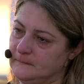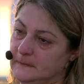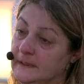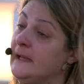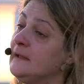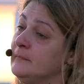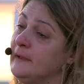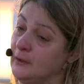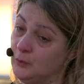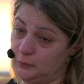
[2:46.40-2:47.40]
يا ريت
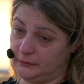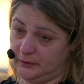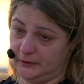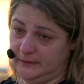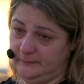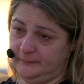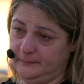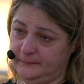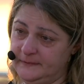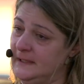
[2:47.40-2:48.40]
بقي هو طيب
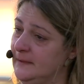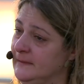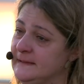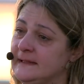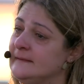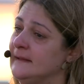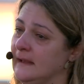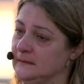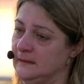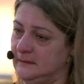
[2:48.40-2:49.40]
لي بنتي انت
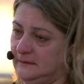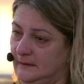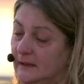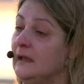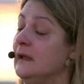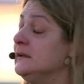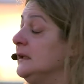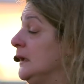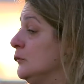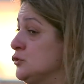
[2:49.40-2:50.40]
انانيه قلت
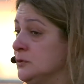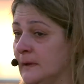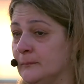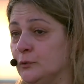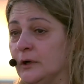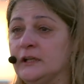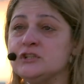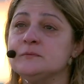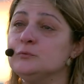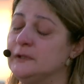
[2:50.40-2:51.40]
لها لو شو ما مو انا
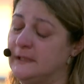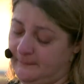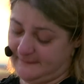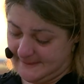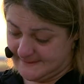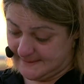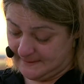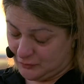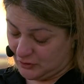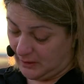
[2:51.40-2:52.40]
جيبوا لي اياه مكسر
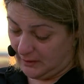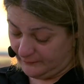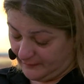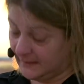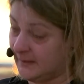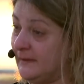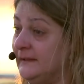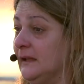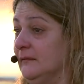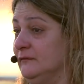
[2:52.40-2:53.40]
مشقف انا
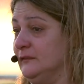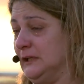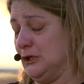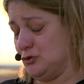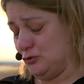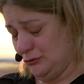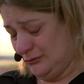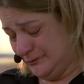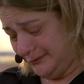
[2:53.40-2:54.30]
بهتم فيه لنجو